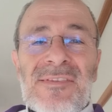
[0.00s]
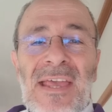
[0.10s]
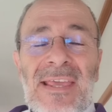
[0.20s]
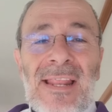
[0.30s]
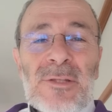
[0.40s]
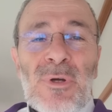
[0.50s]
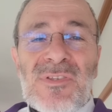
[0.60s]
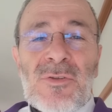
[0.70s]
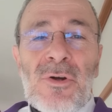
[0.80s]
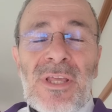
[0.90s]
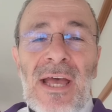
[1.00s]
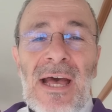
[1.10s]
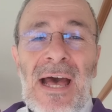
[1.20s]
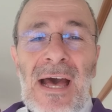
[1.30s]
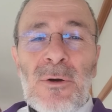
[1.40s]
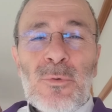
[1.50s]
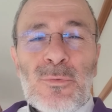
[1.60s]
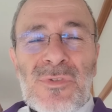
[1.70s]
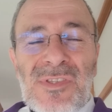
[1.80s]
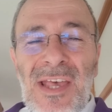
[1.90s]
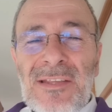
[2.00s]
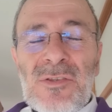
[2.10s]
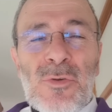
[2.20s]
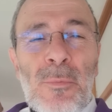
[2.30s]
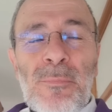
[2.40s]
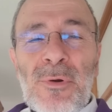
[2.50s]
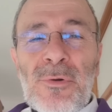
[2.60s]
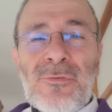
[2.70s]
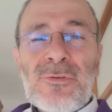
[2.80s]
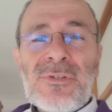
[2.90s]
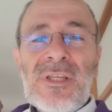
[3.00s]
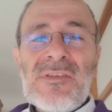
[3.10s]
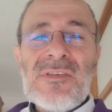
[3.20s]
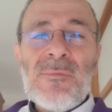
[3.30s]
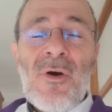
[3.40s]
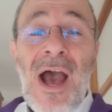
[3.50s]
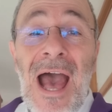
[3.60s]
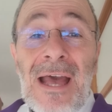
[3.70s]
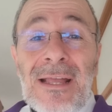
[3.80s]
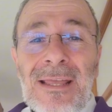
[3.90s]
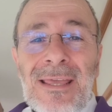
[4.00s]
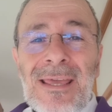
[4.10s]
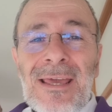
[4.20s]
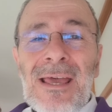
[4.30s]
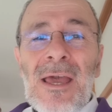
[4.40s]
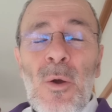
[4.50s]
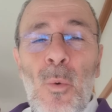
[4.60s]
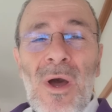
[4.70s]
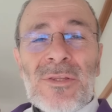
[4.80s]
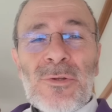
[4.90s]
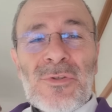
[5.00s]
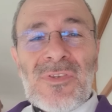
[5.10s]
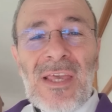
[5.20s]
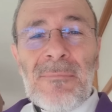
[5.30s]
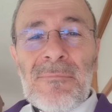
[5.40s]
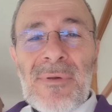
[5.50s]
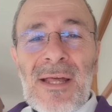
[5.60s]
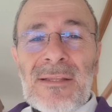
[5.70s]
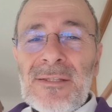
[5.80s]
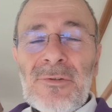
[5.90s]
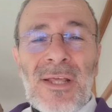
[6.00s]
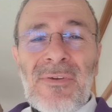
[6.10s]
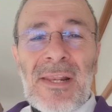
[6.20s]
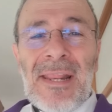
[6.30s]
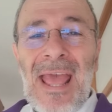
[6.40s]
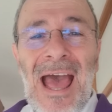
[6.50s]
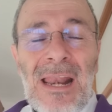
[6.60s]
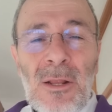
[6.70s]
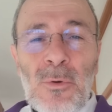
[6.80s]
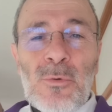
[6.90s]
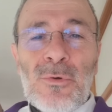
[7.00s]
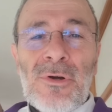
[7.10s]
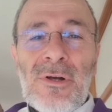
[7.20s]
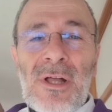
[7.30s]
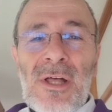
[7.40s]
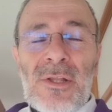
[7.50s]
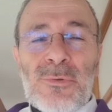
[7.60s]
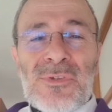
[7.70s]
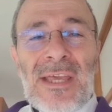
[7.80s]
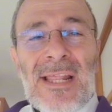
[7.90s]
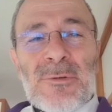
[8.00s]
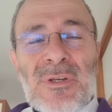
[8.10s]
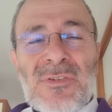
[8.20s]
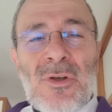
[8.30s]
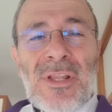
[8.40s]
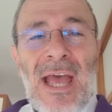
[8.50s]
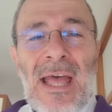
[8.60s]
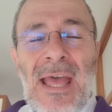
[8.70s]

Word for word: Sai che la tua storia ha un senso profondissimo anche quando sembra di non averne alcuno. Tu sai che la tua storia